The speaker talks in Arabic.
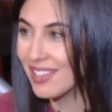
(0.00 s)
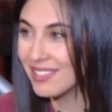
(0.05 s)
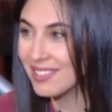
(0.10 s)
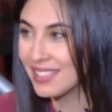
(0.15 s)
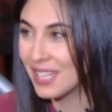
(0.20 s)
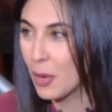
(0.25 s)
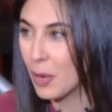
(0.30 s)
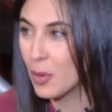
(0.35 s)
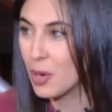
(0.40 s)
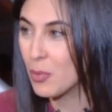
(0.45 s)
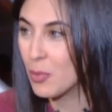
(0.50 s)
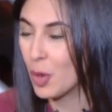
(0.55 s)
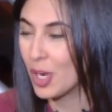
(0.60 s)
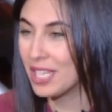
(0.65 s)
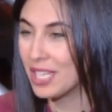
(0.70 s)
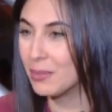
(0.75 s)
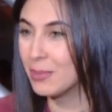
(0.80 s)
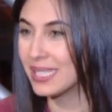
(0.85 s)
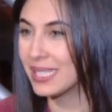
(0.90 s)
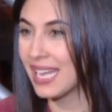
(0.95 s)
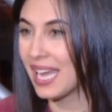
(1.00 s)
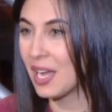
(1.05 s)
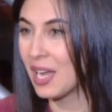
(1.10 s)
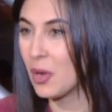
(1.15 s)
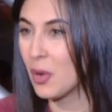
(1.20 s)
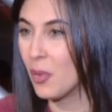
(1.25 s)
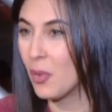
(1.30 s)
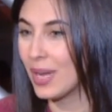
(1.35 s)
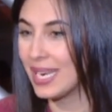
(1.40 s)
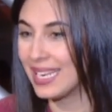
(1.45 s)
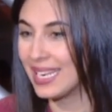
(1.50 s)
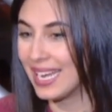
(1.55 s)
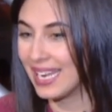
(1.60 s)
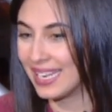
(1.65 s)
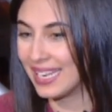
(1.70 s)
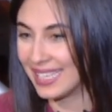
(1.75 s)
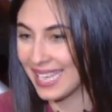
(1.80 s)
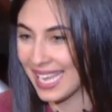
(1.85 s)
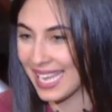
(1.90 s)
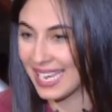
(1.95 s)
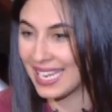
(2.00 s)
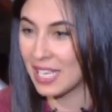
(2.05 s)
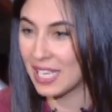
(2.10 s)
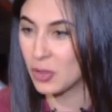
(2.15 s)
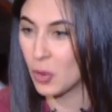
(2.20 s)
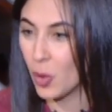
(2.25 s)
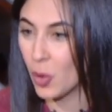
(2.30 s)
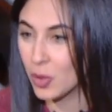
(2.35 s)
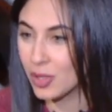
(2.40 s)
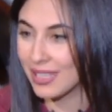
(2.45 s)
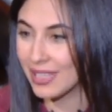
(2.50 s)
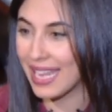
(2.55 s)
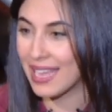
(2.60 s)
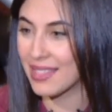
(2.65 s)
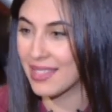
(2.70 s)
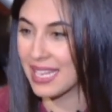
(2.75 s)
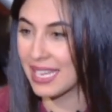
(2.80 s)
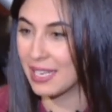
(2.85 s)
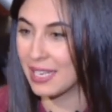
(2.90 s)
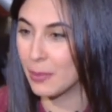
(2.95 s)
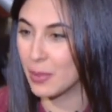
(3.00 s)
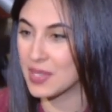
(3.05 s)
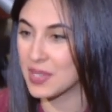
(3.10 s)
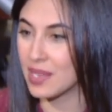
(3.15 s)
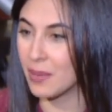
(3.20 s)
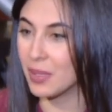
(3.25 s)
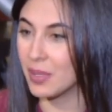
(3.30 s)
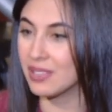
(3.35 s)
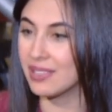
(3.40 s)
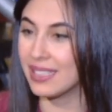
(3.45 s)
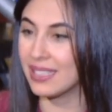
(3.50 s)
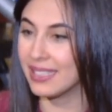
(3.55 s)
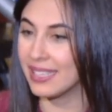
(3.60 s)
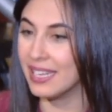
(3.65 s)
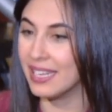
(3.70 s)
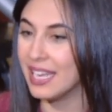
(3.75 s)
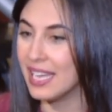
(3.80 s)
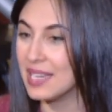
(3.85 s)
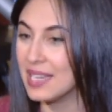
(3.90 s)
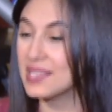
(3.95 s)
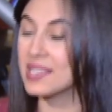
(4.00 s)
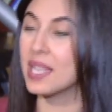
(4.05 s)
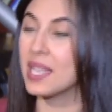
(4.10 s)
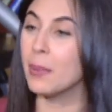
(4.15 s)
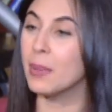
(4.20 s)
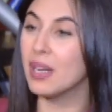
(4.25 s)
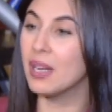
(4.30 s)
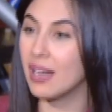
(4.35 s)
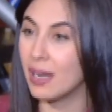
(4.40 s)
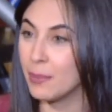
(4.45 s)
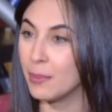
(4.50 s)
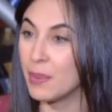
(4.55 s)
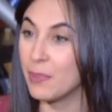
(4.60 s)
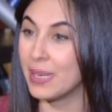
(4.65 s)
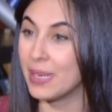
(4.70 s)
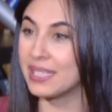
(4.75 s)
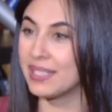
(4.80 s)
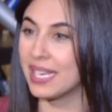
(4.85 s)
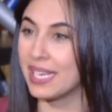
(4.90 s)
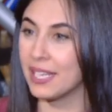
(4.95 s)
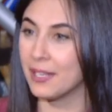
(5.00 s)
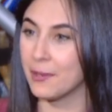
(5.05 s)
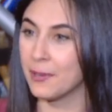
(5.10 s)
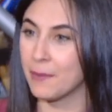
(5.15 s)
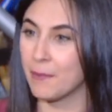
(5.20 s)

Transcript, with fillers: طنطا والمحيط بتاعك هو اللي خلاك تحط هذه البصمات السابقه من بدري